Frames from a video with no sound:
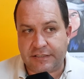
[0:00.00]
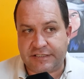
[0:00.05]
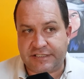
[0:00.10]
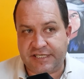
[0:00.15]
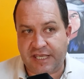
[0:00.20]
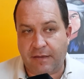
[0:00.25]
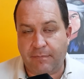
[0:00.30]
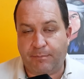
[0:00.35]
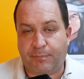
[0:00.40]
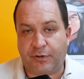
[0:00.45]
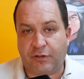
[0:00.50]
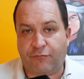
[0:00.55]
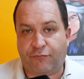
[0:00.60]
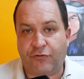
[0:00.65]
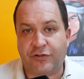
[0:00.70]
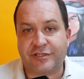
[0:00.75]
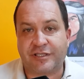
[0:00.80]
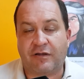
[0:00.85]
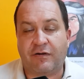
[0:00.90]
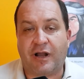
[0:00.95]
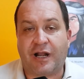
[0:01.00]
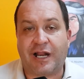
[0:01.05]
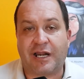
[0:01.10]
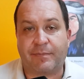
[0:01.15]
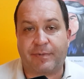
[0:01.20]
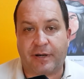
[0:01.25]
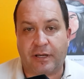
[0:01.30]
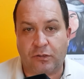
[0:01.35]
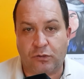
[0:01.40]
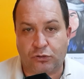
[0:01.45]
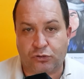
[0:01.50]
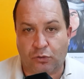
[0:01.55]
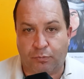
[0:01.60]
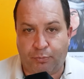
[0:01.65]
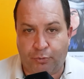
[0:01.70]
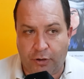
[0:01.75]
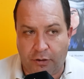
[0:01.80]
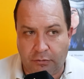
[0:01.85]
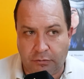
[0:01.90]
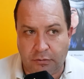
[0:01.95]
siempre fue trabajar para
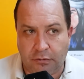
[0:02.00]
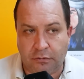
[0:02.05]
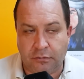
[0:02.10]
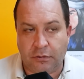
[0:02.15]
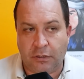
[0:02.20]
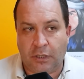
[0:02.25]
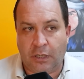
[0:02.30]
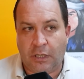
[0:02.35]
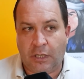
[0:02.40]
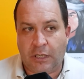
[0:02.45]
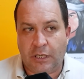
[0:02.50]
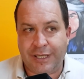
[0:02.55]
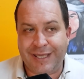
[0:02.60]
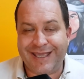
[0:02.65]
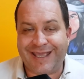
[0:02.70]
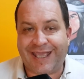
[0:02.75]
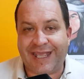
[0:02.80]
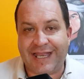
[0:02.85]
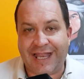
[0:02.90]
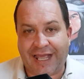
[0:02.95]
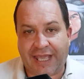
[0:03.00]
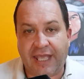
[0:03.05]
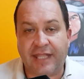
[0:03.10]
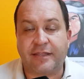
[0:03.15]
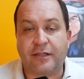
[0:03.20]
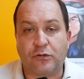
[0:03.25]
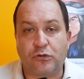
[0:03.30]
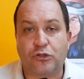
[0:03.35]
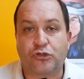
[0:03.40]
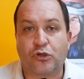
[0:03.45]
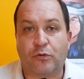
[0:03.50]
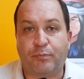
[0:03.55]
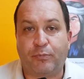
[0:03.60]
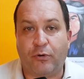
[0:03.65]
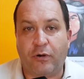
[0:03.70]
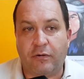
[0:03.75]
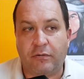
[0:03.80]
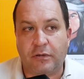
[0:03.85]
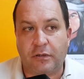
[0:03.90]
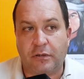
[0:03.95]
nuestro pueblo y que la gente de nuestro
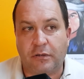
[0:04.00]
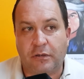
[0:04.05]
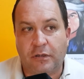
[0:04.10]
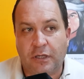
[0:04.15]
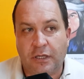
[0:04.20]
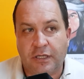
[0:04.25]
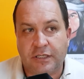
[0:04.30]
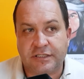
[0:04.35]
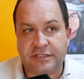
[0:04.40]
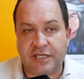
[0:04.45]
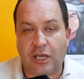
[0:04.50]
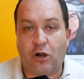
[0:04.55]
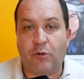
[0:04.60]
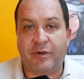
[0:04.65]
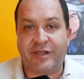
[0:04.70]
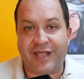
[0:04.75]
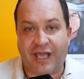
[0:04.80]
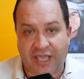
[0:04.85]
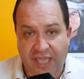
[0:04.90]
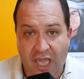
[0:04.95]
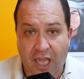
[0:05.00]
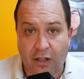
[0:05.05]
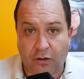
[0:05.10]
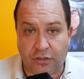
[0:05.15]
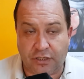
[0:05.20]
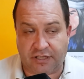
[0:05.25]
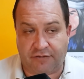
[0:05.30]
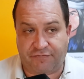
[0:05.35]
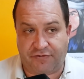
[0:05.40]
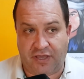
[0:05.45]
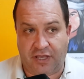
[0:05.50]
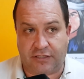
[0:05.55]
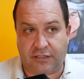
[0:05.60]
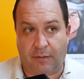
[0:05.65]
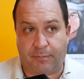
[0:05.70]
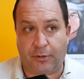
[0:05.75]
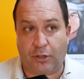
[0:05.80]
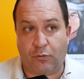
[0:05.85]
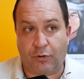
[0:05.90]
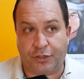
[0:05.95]
pueblo sea homenajeada con esta
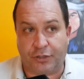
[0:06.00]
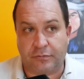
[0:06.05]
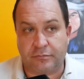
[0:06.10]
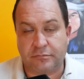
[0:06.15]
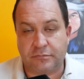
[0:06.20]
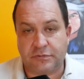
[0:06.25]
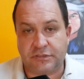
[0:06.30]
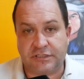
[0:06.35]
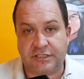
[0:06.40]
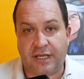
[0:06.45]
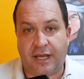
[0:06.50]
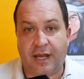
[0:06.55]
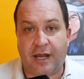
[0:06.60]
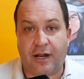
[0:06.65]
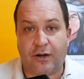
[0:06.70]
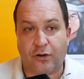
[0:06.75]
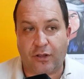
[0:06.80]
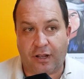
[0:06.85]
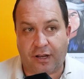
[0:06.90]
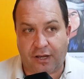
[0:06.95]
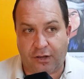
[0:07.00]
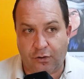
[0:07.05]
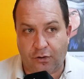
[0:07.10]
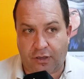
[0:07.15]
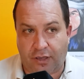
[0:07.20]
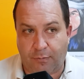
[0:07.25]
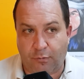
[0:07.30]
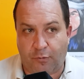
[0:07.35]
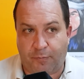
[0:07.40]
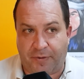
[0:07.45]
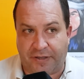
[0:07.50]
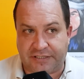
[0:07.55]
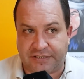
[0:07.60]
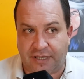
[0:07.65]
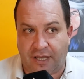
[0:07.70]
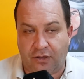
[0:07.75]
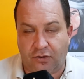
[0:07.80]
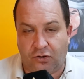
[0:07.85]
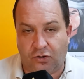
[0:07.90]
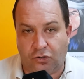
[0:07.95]
fiesta. Pero bueno, ya ahora creo que hemos
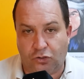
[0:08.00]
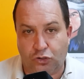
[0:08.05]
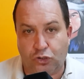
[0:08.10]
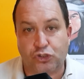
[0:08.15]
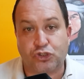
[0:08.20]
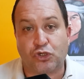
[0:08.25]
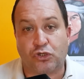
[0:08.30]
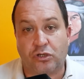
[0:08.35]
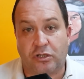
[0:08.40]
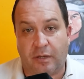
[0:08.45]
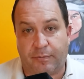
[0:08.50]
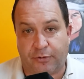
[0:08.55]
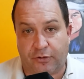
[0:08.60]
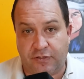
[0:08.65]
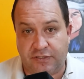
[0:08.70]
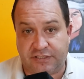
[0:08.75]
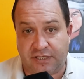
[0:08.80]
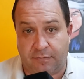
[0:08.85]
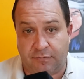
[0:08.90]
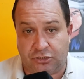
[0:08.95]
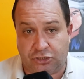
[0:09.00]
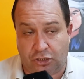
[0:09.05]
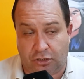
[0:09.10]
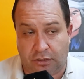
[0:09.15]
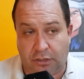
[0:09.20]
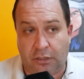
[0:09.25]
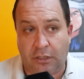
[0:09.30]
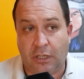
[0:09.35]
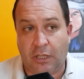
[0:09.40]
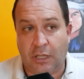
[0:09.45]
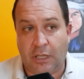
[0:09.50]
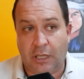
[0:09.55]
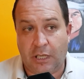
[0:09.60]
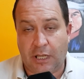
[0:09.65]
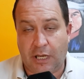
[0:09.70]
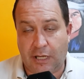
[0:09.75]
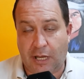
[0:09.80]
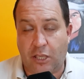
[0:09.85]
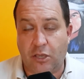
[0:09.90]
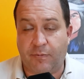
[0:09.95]
pasado no solo la provincia de Misiones,
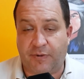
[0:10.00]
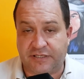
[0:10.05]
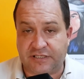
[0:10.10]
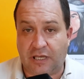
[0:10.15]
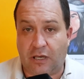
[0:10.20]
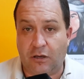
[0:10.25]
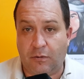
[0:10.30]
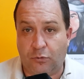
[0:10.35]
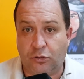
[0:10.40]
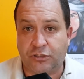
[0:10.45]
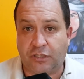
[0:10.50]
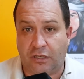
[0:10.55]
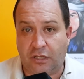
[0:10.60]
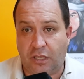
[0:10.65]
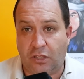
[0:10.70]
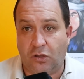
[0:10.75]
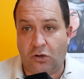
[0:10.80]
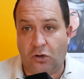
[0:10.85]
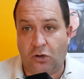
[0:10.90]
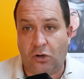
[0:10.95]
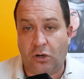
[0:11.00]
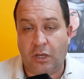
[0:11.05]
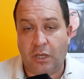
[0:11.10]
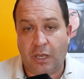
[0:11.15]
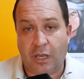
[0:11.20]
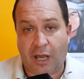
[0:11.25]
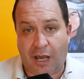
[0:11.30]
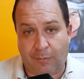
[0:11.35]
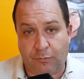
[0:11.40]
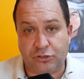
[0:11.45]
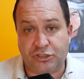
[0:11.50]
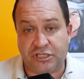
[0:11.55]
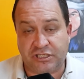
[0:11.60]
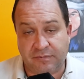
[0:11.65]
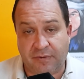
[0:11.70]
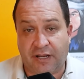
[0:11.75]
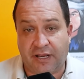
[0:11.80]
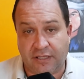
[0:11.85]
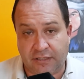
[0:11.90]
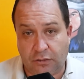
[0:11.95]
el año pasado hemos tenido a
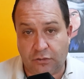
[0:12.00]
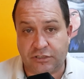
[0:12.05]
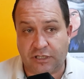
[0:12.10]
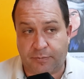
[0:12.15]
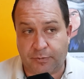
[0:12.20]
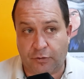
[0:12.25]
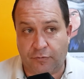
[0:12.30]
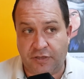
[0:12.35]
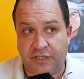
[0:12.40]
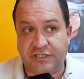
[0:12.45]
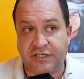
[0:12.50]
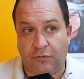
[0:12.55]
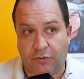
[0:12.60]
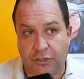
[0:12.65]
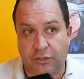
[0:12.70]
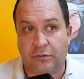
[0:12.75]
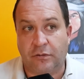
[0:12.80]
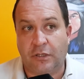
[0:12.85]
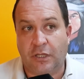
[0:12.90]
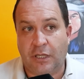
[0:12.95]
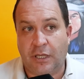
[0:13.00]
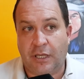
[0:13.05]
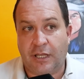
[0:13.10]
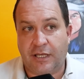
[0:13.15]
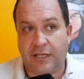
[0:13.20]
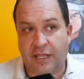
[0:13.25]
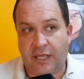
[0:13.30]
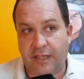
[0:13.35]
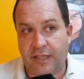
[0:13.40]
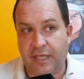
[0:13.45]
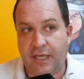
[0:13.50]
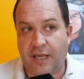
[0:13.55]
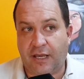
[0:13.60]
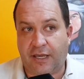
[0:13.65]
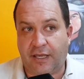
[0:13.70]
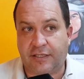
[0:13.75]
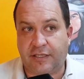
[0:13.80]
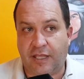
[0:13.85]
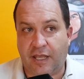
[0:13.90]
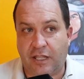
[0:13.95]
muchísima gente de otras provincias y bueno, la idea
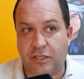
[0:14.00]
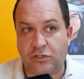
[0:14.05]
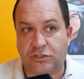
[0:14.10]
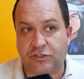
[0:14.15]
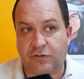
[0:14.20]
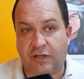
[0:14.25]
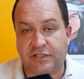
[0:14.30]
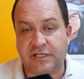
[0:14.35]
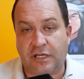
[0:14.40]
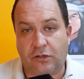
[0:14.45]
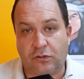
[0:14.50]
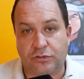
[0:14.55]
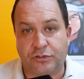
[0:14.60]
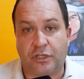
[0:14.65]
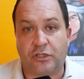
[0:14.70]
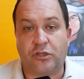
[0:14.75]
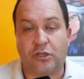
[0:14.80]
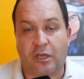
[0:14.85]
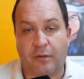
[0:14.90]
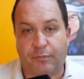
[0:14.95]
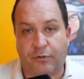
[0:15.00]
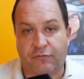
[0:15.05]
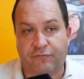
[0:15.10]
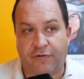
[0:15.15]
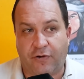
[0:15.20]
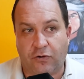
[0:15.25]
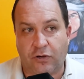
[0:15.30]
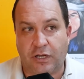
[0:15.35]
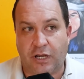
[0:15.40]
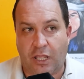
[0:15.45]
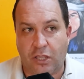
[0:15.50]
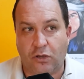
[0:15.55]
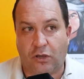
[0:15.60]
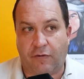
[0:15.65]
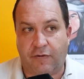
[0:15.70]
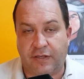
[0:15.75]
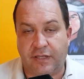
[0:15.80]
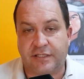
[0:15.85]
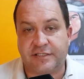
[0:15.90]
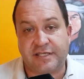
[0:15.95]
es que este año se vayan contentos y que por favor el año
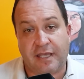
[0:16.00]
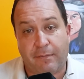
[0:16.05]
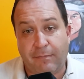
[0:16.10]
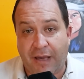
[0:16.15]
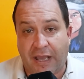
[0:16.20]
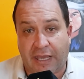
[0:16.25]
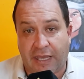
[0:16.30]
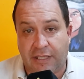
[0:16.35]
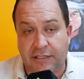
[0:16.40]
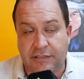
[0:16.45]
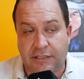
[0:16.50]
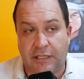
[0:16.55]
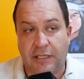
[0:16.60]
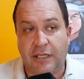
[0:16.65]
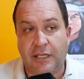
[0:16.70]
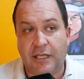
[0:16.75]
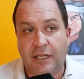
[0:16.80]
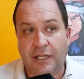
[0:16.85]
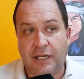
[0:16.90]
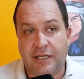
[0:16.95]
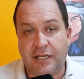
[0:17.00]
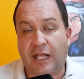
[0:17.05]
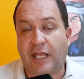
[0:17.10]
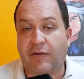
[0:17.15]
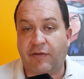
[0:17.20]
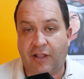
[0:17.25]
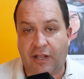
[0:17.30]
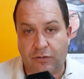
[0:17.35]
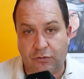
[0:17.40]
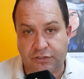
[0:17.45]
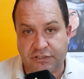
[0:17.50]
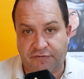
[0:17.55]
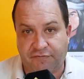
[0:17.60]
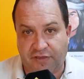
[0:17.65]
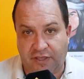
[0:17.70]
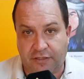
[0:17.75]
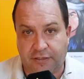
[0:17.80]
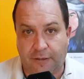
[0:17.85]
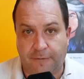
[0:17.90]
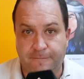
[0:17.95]
que viene sea más gente la que venga a nuestra
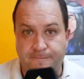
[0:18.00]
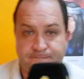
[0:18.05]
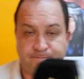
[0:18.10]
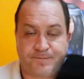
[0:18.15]
fiesta.